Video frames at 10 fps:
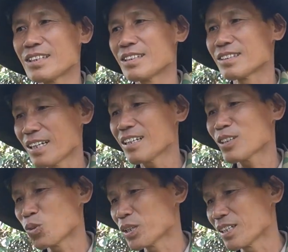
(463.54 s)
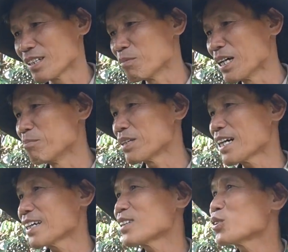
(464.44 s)
Thực tế là tôi kiểm nghiệm
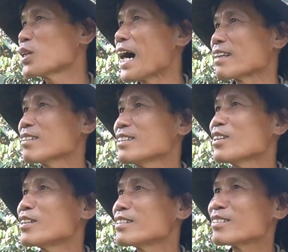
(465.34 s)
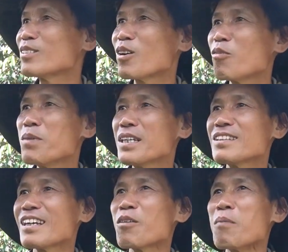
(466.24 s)
ra là tôi đạt thôi, chứ còn không biết
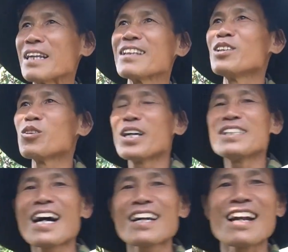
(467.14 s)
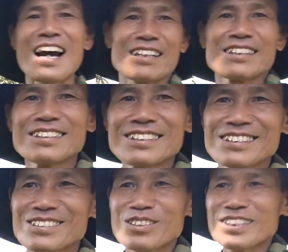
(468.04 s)
như thế nào, bản thân tôi đánh giá là đạt.
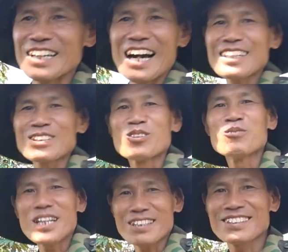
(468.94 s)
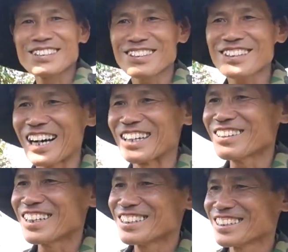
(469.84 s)
Còn người khác thì tôi không biết. Thẳng vậy.